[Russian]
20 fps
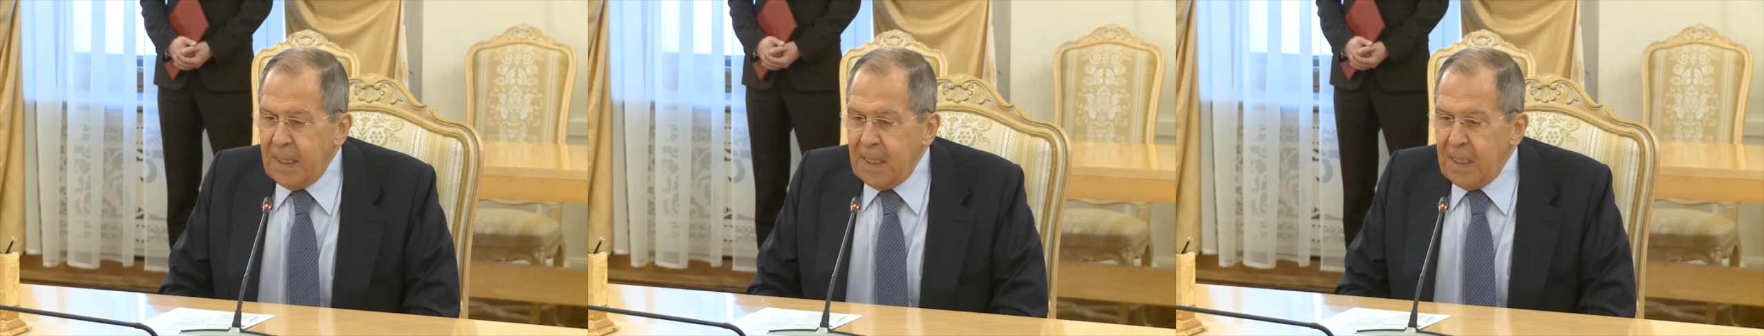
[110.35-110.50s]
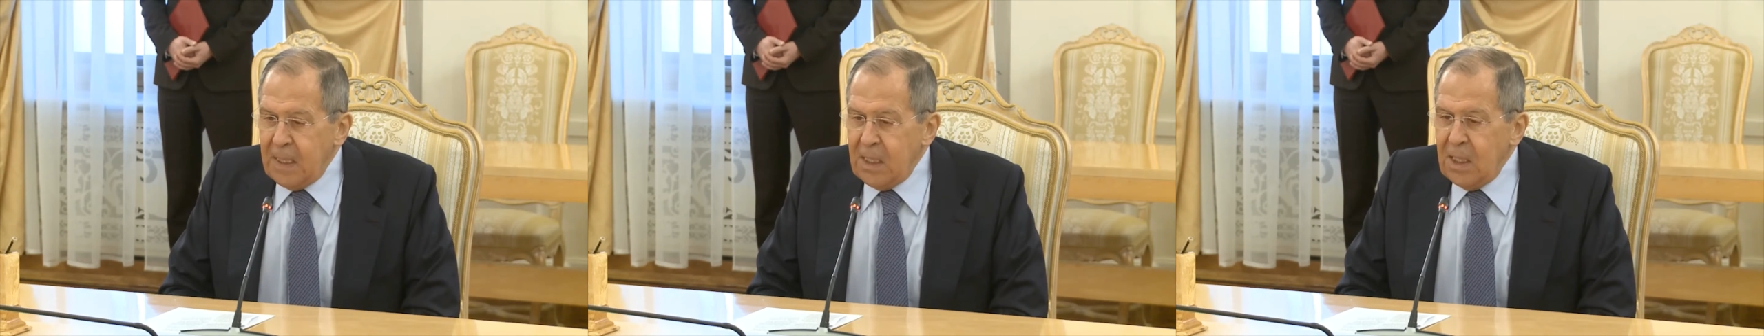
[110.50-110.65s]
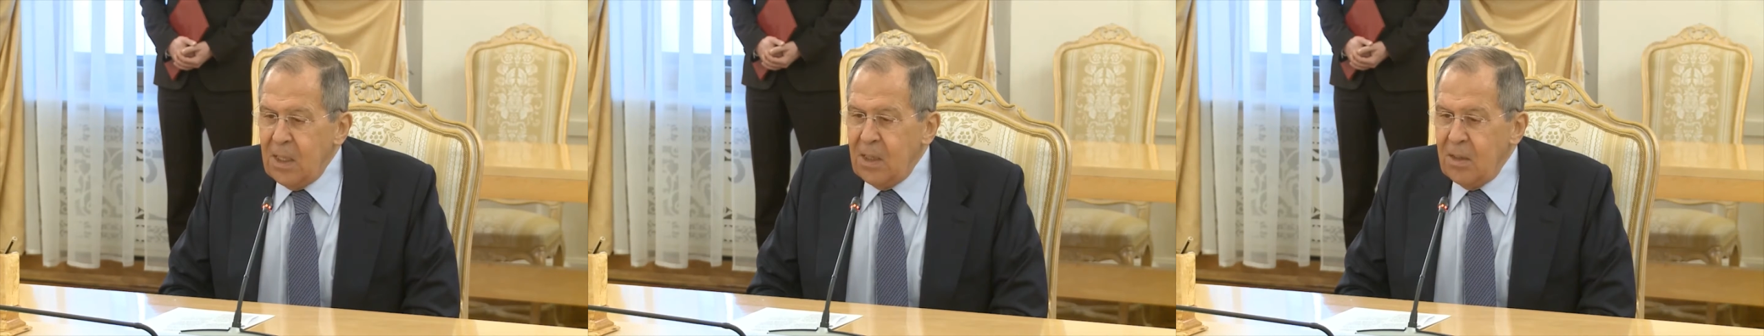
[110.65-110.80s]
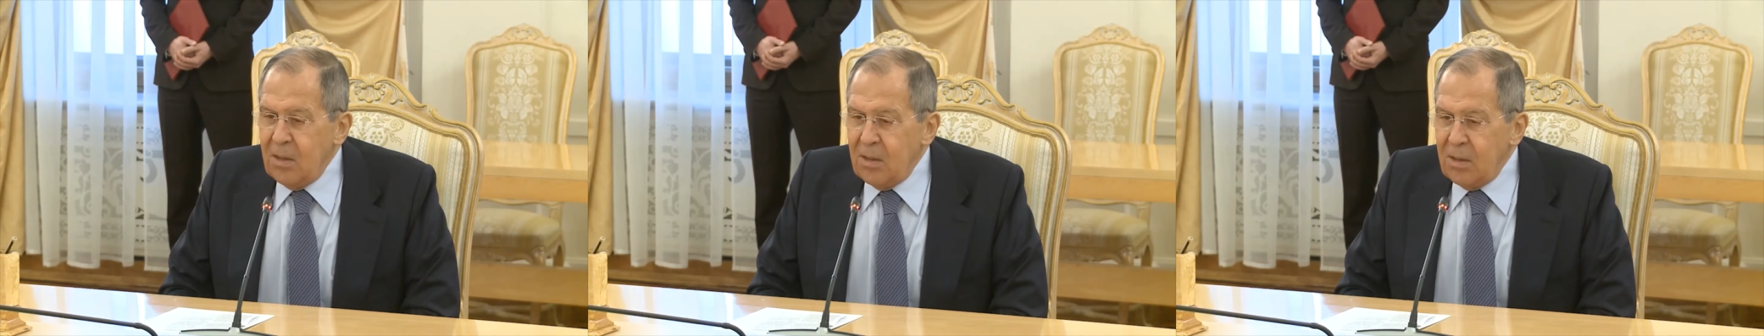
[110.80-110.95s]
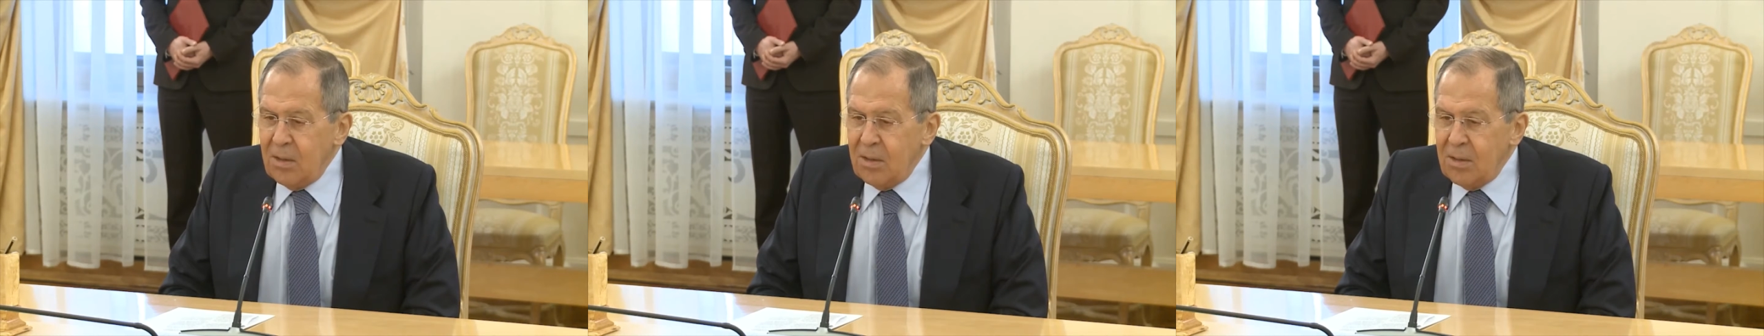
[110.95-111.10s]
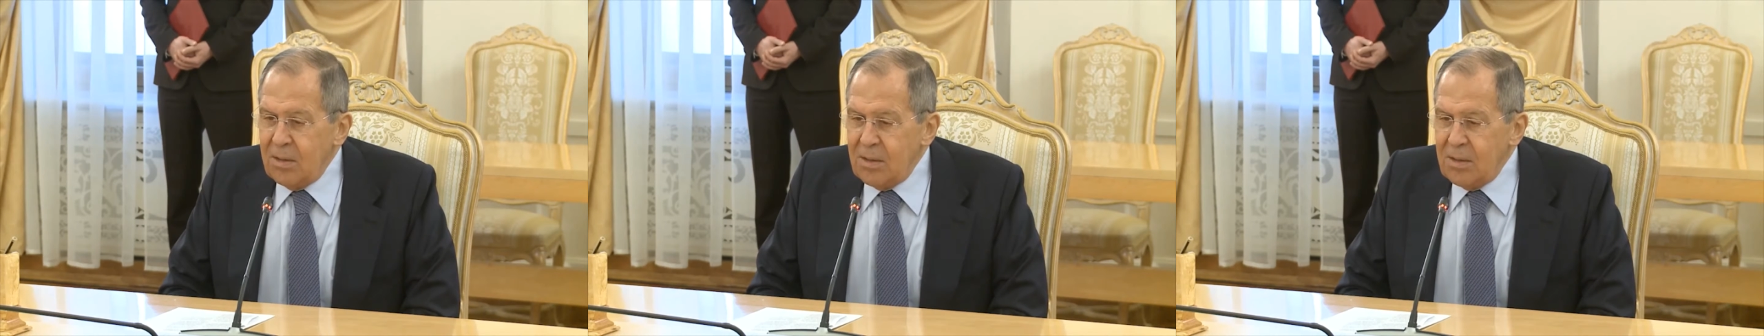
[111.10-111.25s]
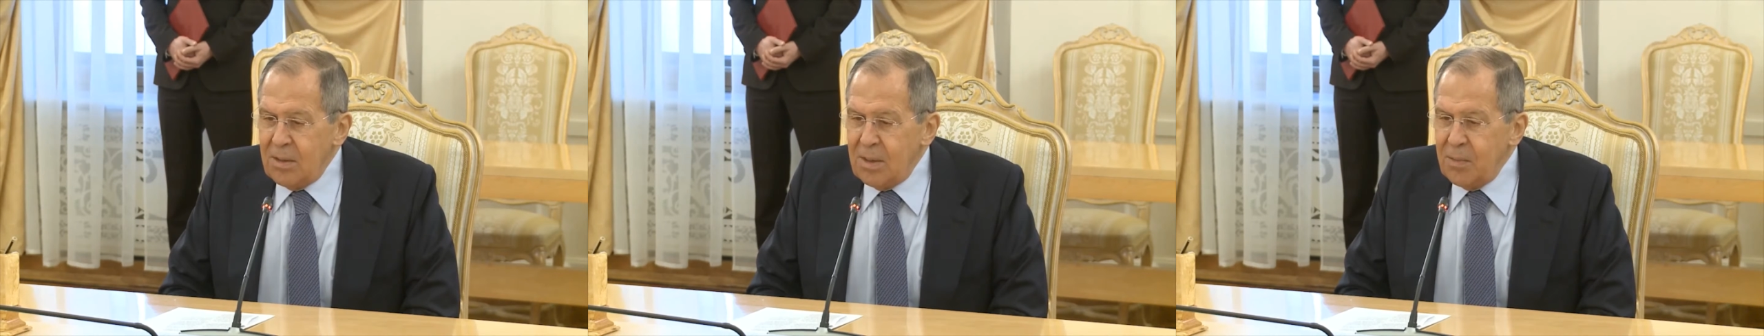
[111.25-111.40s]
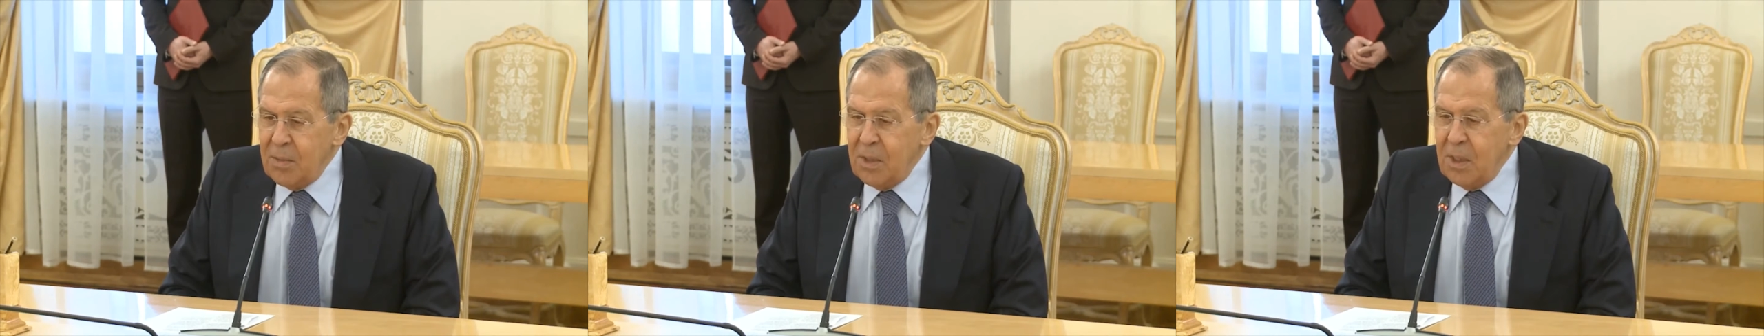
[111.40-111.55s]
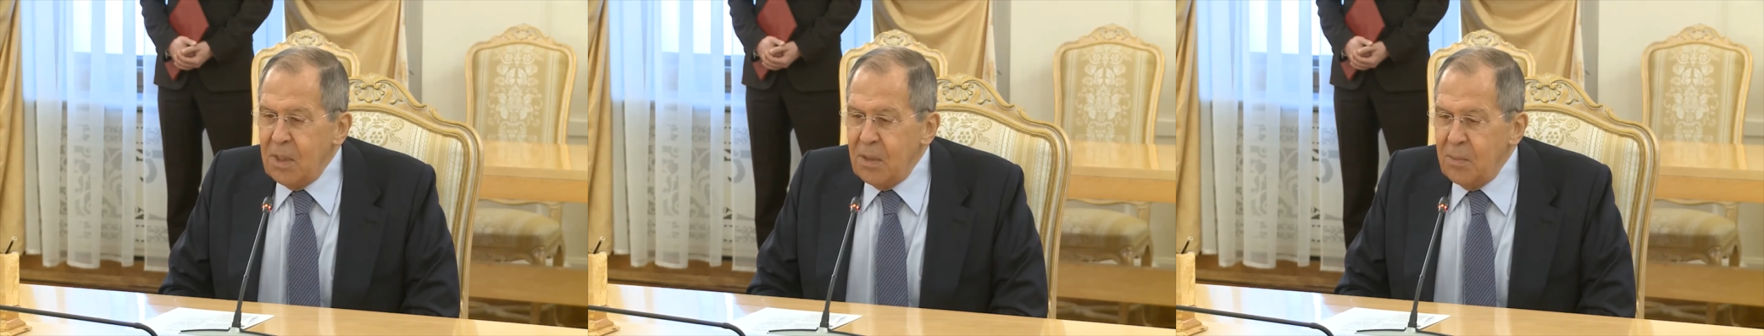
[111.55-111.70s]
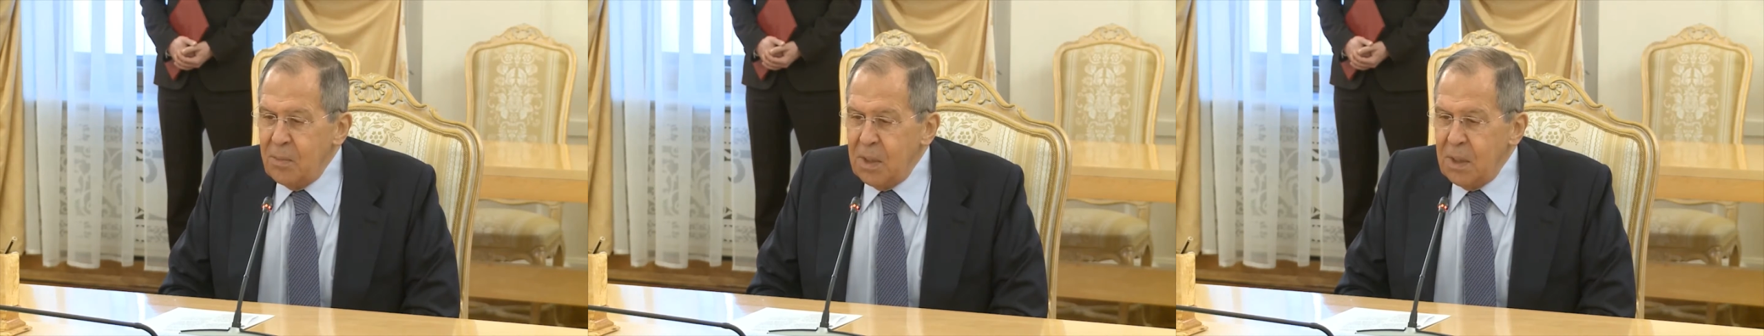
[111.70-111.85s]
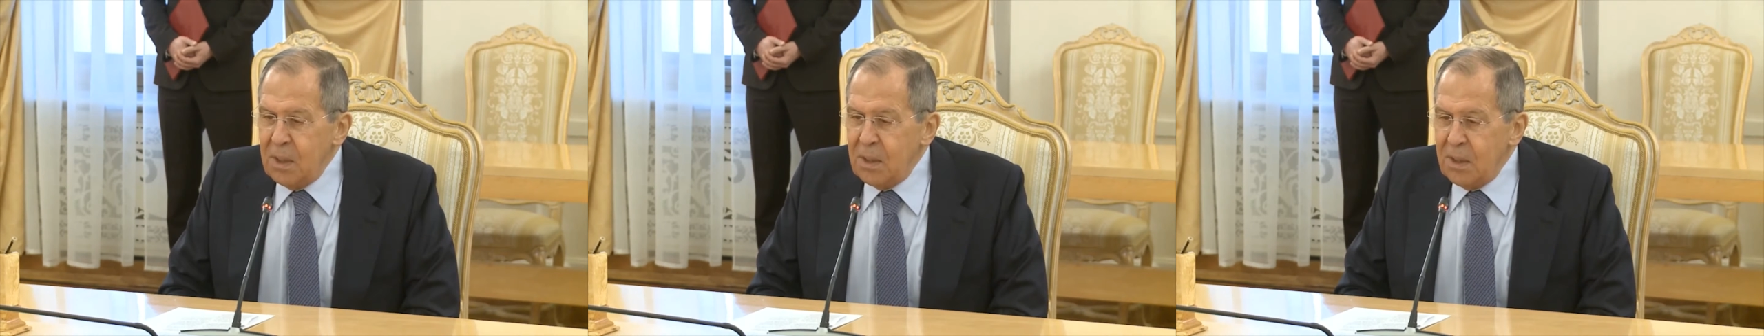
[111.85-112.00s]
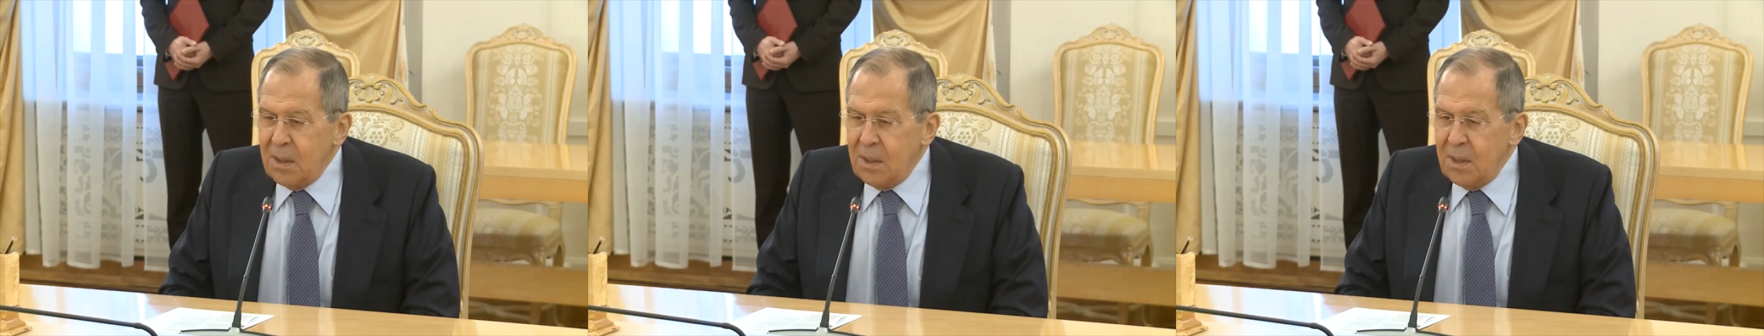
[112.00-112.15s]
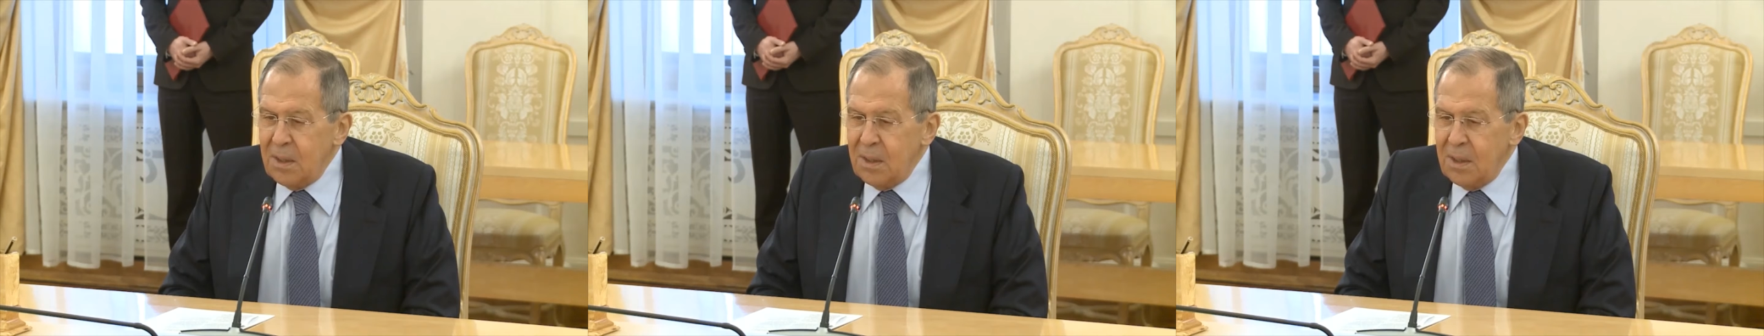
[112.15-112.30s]
она э, имеет
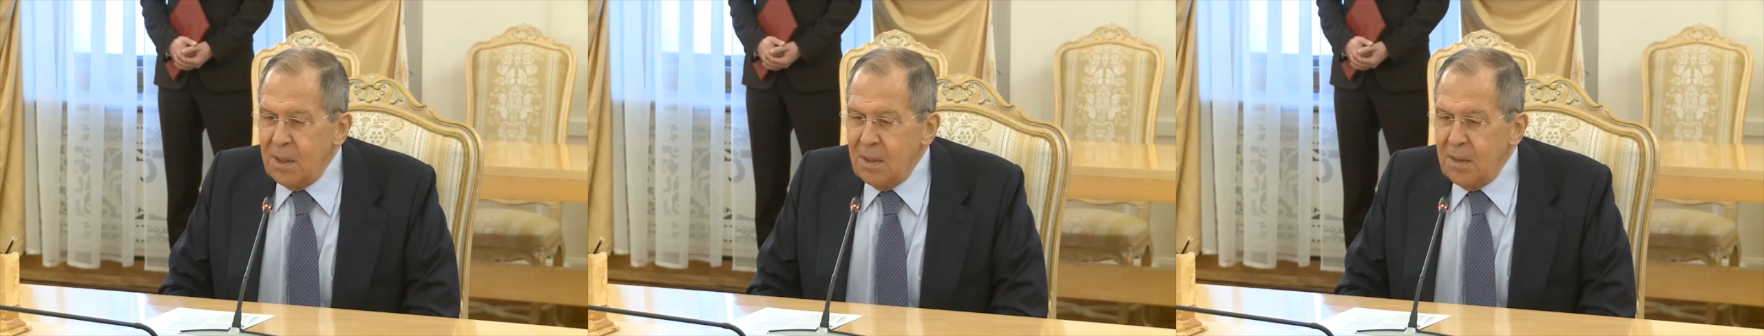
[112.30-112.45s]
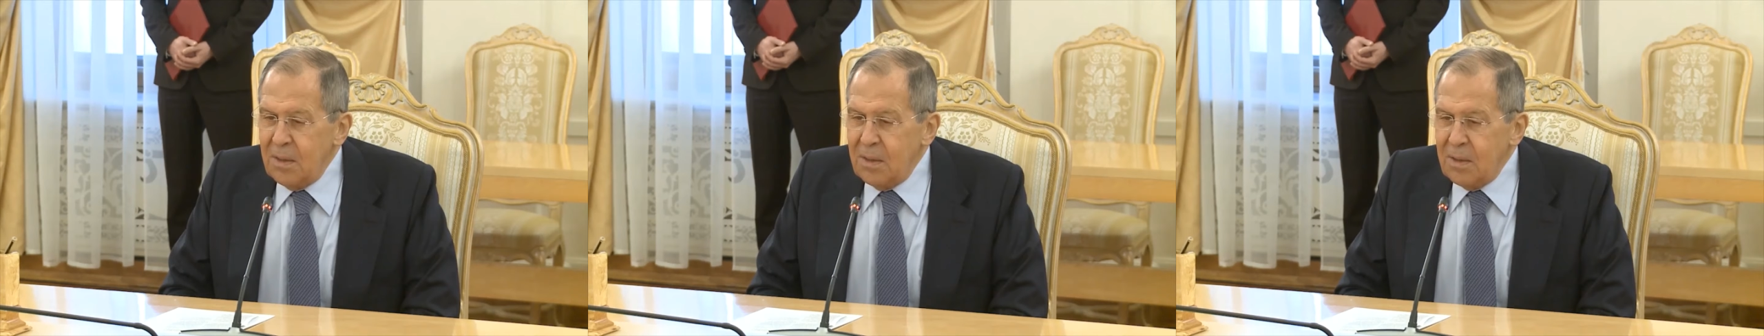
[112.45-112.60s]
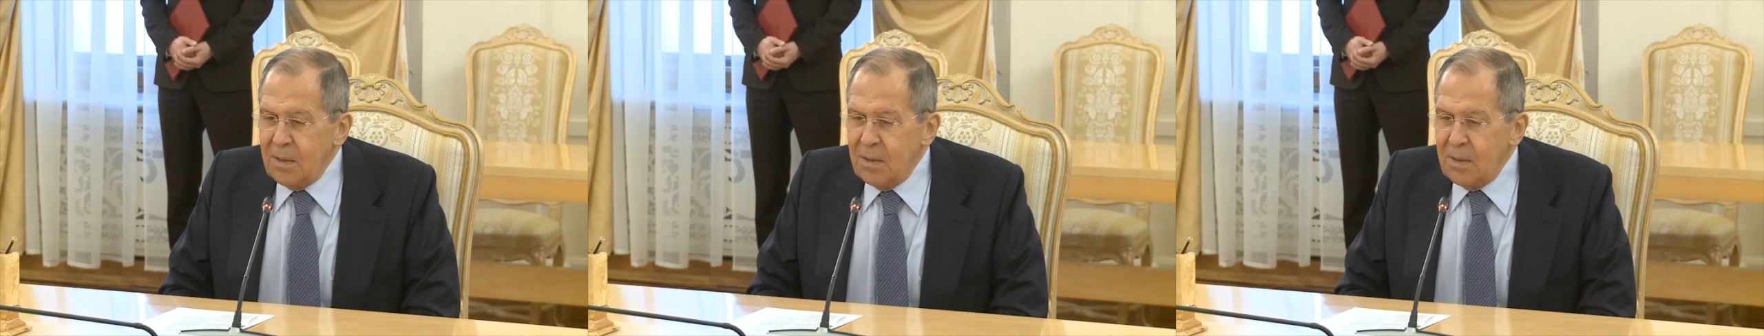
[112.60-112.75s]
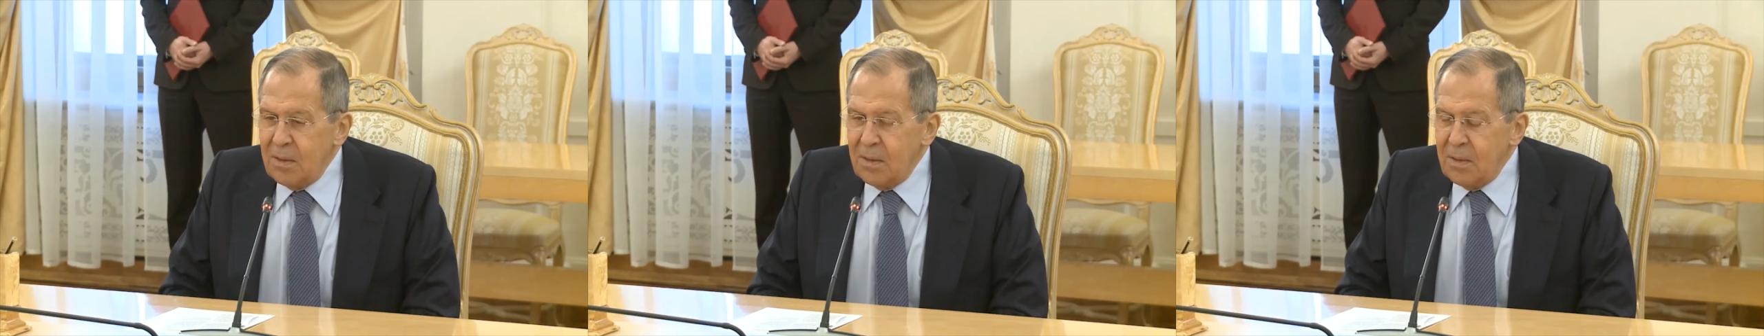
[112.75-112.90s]
место и